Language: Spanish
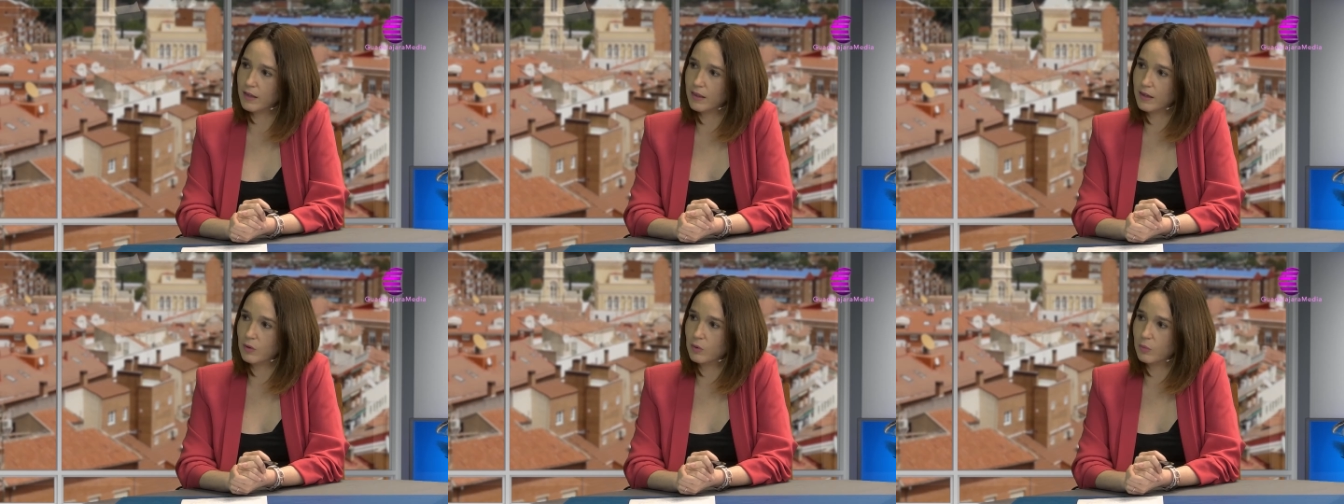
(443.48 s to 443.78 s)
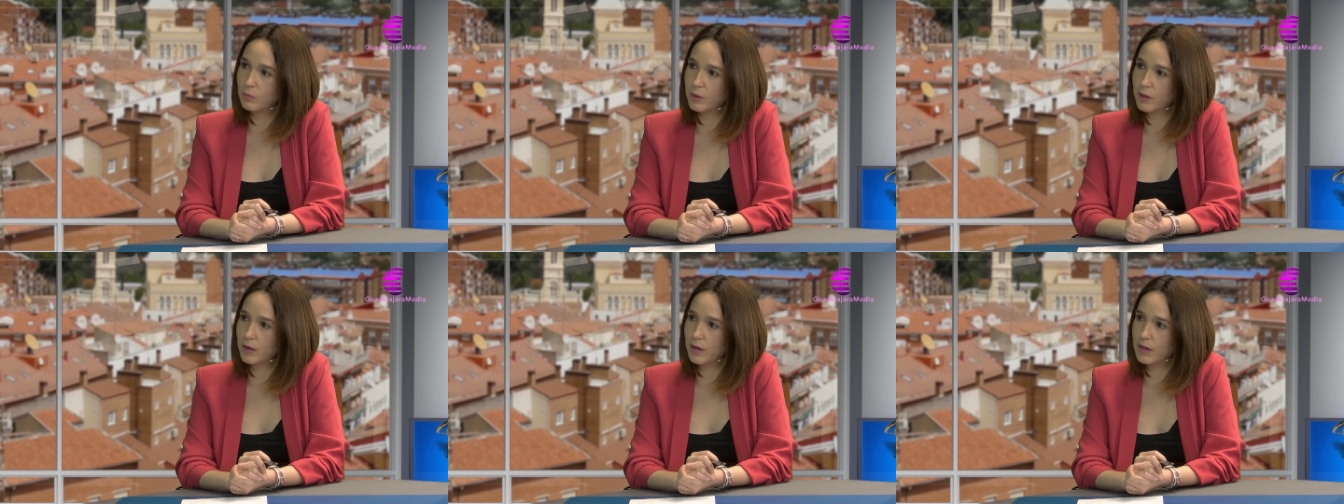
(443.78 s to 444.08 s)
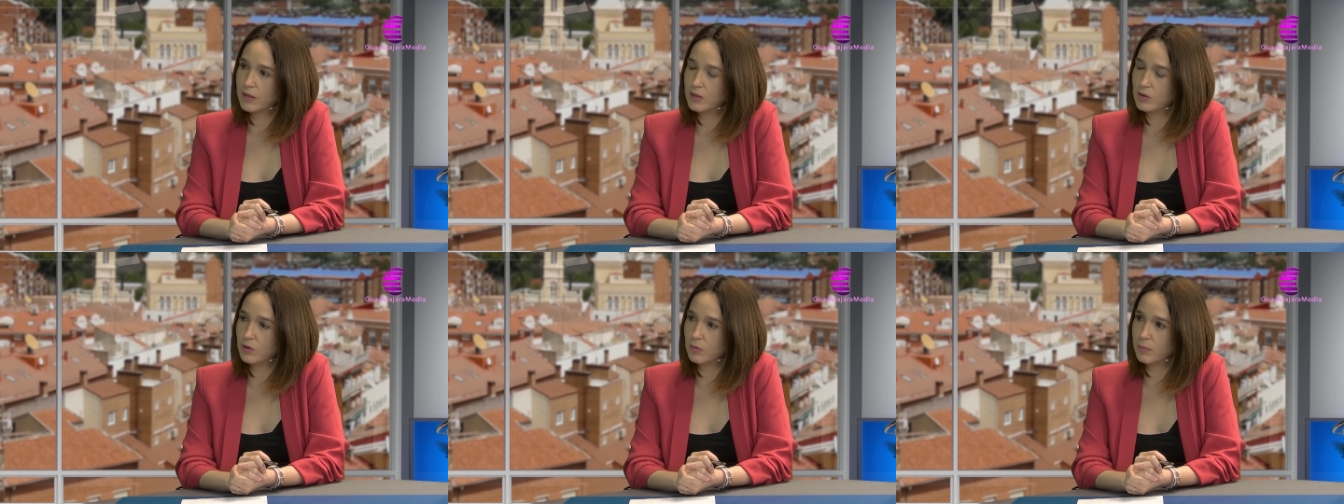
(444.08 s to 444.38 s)
hacer cumplir
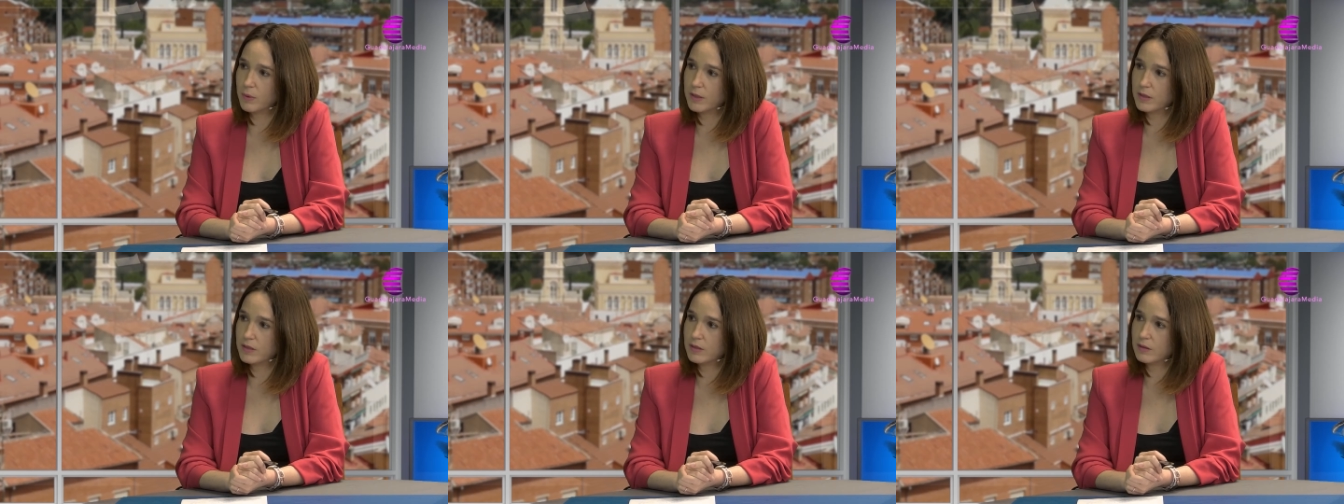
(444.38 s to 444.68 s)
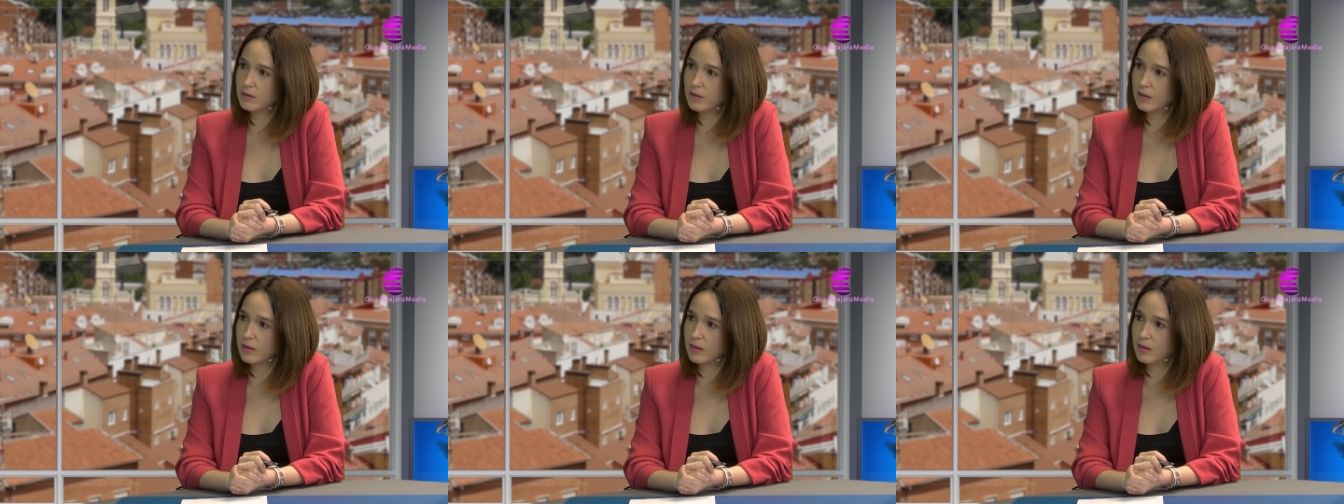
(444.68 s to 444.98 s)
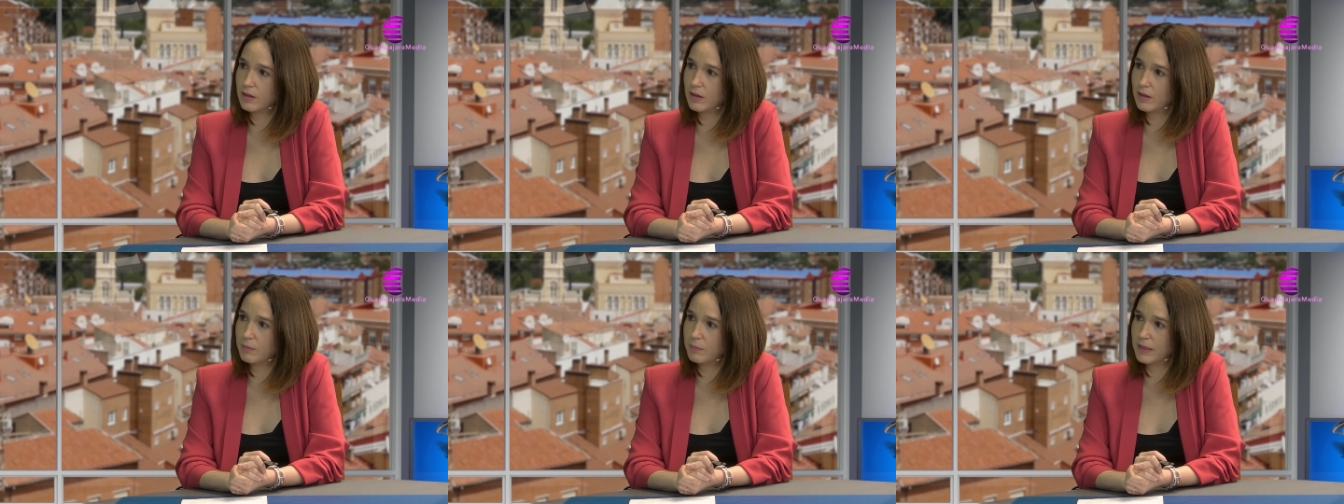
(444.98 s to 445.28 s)
las normas,
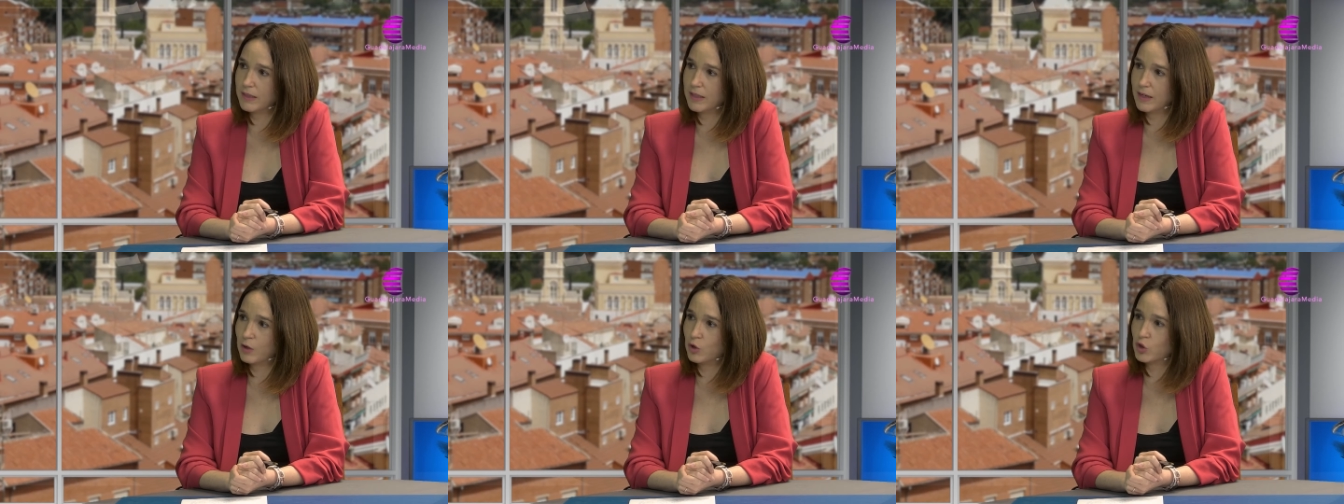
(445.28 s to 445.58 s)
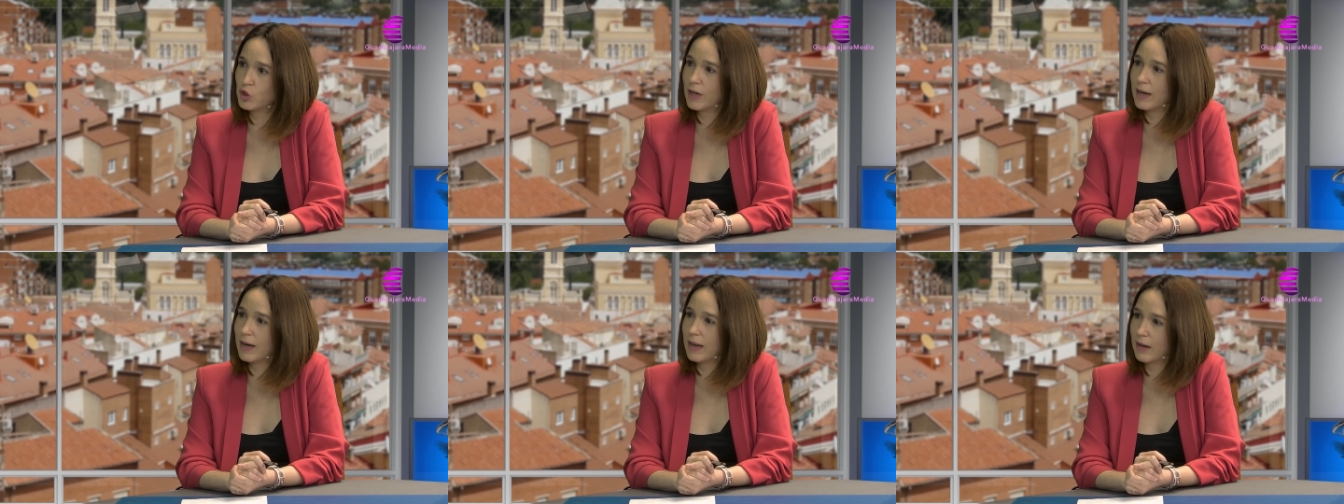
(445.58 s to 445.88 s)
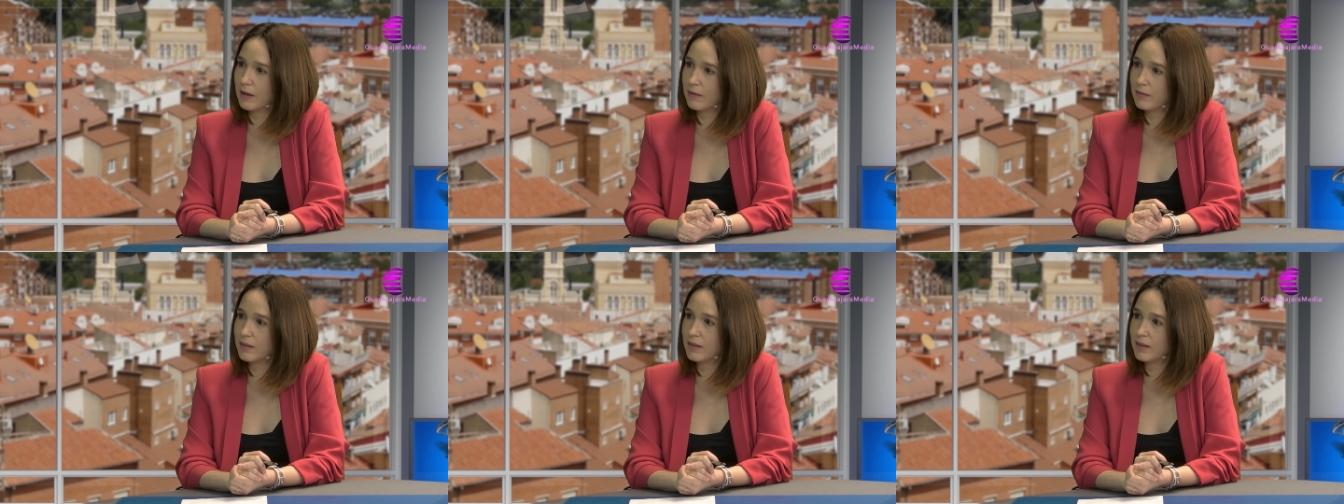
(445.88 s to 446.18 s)
hacer meternos en la
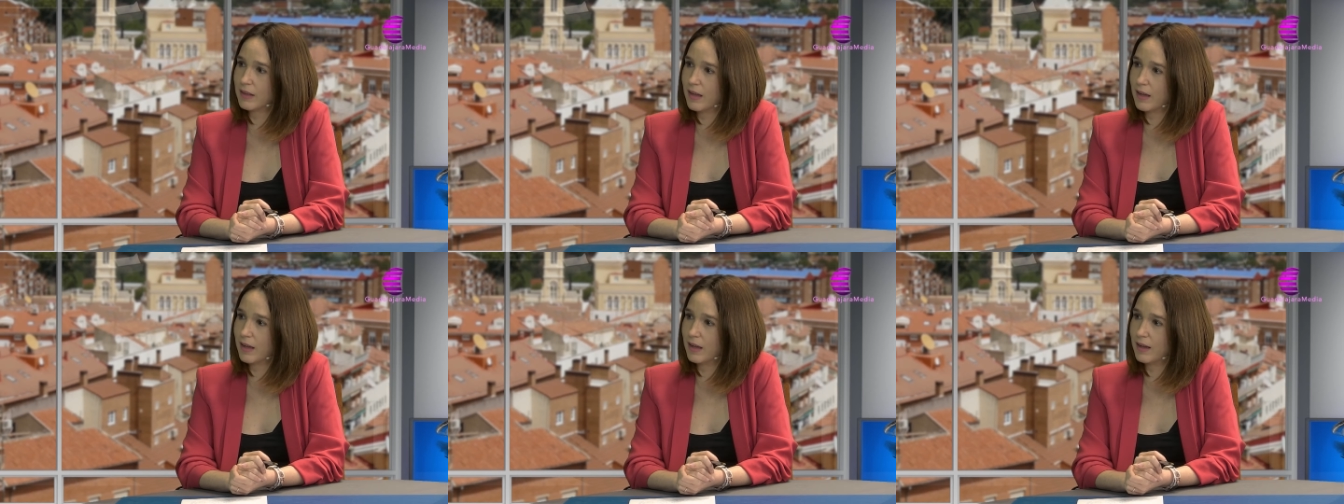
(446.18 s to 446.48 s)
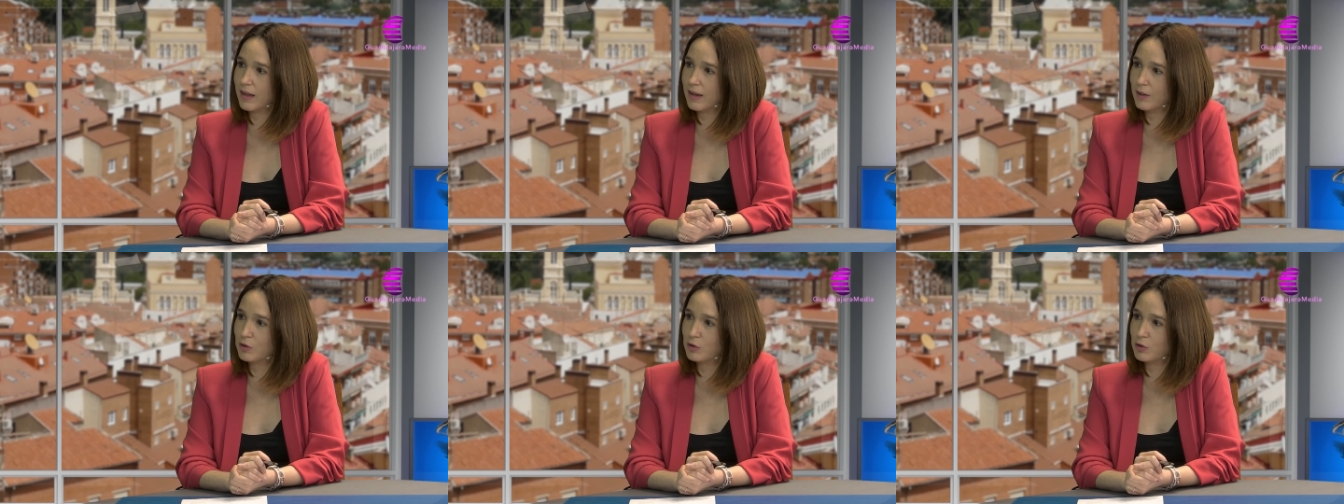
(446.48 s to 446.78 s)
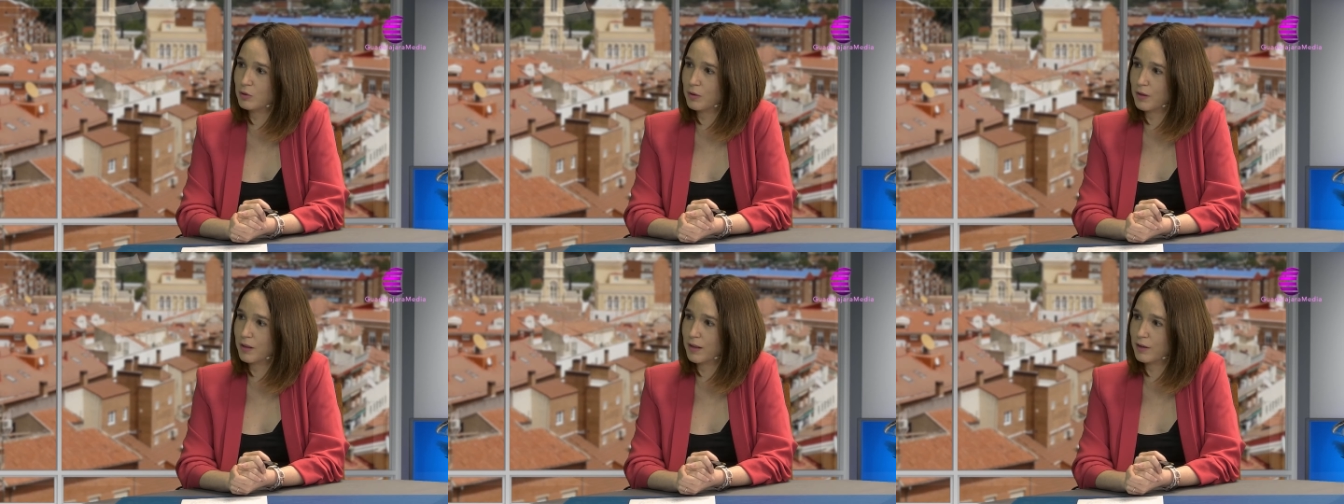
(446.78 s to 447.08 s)
cabeza a los
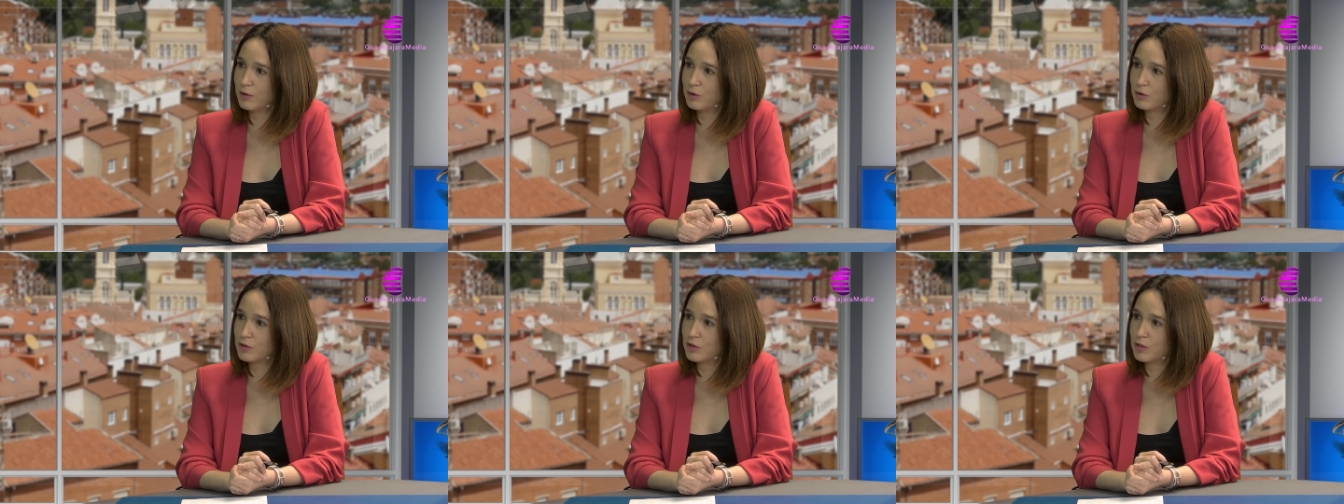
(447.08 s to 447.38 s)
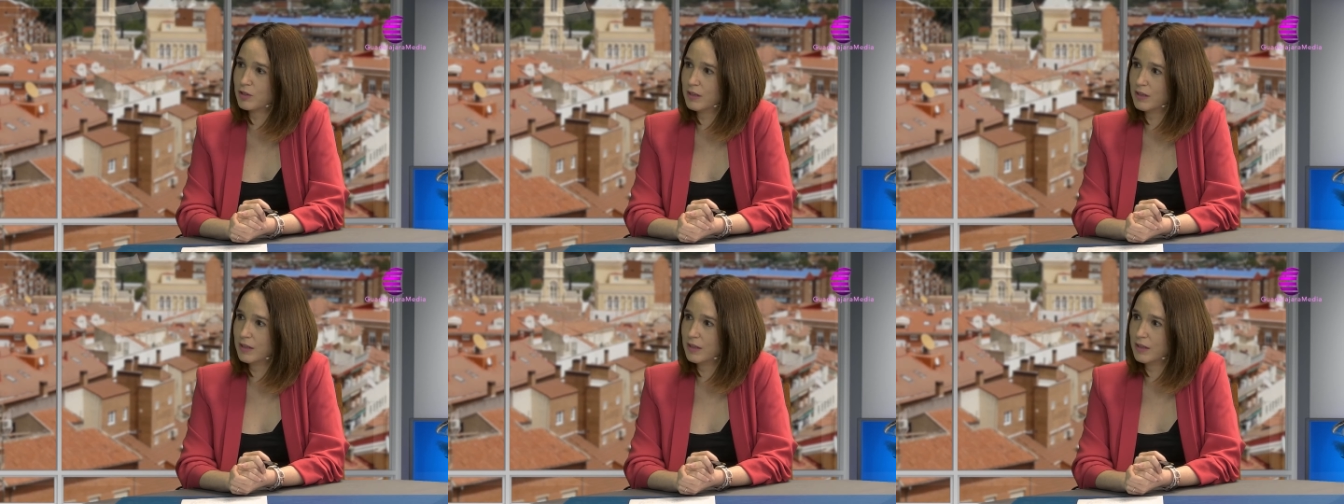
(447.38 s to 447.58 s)
ciudadanos